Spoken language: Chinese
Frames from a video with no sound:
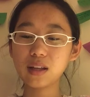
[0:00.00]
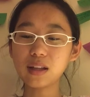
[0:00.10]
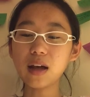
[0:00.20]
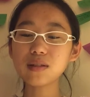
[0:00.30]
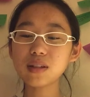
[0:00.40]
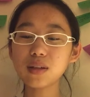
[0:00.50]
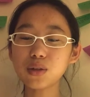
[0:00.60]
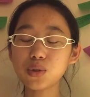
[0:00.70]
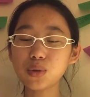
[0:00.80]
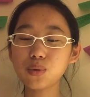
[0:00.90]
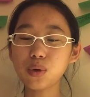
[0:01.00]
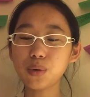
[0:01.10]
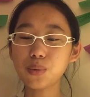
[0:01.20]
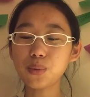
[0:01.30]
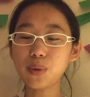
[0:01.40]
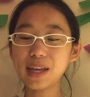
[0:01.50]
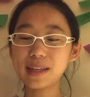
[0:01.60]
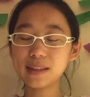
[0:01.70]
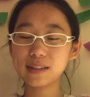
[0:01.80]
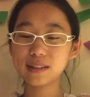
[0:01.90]
老子也说过无
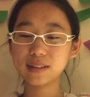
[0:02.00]
为。